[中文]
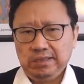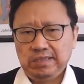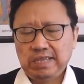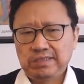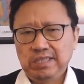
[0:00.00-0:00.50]

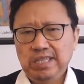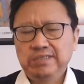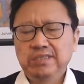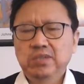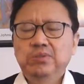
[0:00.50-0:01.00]
在十一的
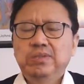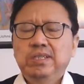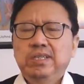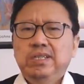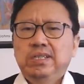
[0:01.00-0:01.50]
时候，
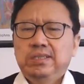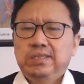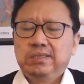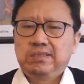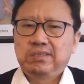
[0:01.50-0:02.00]

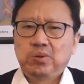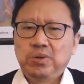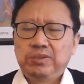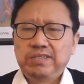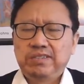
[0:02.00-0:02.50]
这所
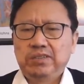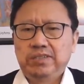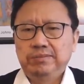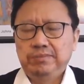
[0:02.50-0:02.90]
有政治老人。